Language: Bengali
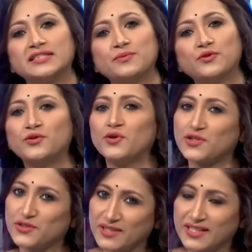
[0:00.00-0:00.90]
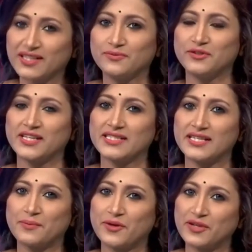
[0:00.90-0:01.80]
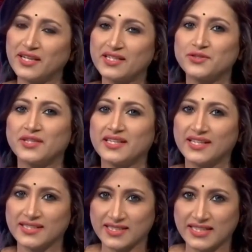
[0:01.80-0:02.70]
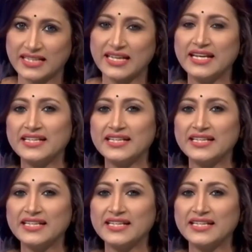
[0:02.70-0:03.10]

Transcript: জীবন দর্শন এখানে ফুটে আছে আমরা অনেক কিছু তাদের কাছ থেকে